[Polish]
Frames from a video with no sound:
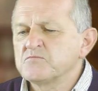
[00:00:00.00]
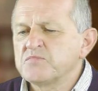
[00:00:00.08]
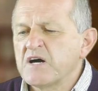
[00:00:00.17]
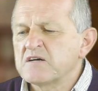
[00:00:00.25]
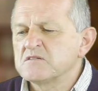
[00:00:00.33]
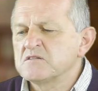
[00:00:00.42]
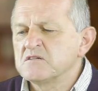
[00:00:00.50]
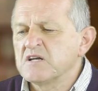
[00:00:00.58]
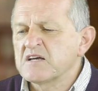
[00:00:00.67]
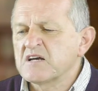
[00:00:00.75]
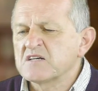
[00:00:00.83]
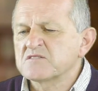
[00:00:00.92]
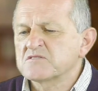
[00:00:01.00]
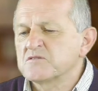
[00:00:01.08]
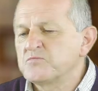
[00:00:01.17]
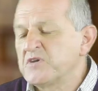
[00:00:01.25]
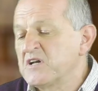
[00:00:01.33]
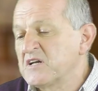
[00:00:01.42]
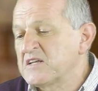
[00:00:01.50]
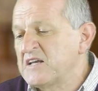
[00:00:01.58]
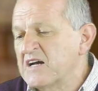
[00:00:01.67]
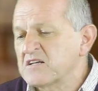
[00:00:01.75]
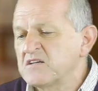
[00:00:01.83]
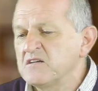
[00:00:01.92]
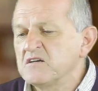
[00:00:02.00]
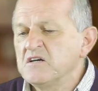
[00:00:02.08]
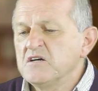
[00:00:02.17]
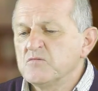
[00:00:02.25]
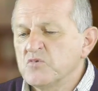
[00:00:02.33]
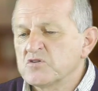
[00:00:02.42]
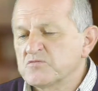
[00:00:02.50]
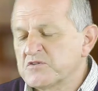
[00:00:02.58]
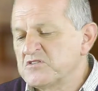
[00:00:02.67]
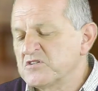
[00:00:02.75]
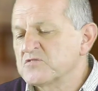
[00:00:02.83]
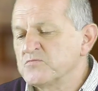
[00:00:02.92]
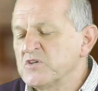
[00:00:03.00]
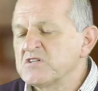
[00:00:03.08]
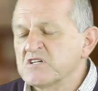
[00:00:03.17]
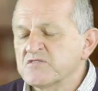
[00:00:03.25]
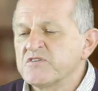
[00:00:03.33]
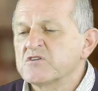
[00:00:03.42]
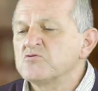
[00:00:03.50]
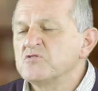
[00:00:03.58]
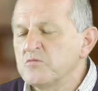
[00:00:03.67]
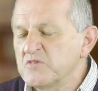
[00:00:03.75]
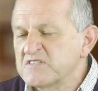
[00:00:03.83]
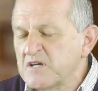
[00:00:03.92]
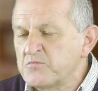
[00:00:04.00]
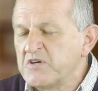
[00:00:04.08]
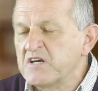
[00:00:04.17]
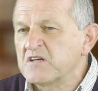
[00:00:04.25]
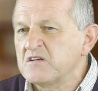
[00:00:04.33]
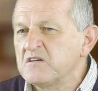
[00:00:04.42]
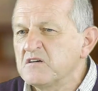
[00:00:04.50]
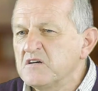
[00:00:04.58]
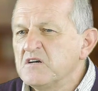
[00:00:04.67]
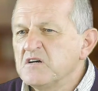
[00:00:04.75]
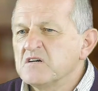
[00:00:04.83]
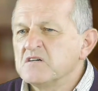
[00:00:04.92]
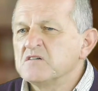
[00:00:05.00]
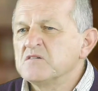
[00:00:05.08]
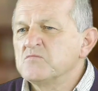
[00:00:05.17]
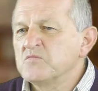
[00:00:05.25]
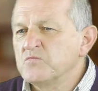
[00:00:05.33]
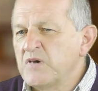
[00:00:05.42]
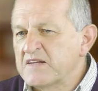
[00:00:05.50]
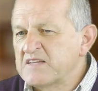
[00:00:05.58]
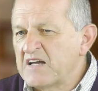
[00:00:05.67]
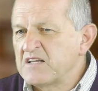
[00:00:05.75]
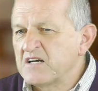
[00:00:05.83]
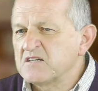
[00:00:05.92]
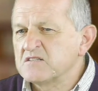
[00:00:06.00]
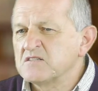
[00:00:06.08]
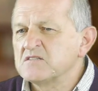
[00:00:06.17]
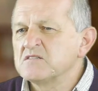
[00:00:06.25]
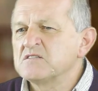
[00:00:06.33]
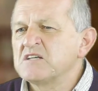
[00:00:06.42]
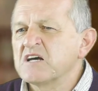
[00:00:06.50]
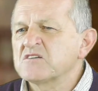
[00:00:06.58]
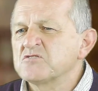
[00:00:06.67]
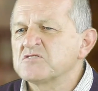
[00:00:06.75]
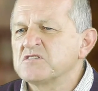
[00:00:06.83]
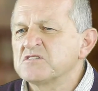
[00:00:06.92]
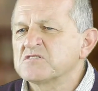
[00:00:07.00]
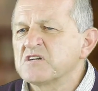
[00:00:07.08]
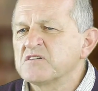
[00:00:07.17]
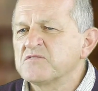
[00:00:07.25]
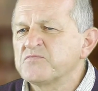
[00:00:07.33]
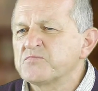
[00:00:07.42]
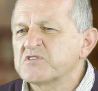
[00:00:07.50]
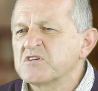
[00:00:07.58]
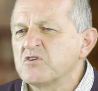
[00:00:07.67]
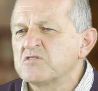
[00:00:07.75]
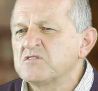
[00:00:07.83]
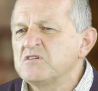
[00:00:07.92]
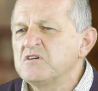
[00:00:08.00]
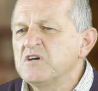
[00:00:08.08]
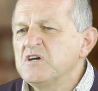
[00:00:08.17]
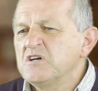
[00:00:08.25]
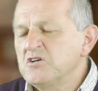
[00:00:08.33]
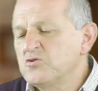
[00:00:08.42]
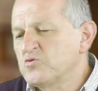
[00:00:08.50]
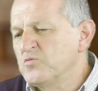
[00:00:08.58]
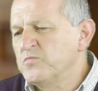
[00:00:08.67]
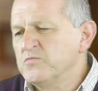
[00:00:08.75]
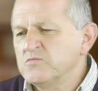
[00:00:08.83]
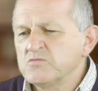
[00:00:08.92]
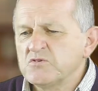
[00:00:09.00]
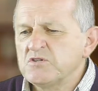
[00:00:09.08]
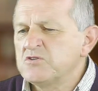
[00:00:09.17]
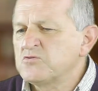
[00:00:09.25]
e, lekarz czy pielęgniarki, bo przecież my też wykonujemy zabiegi, e, badania e, diagnostyczne w przychodni i tu, mm, i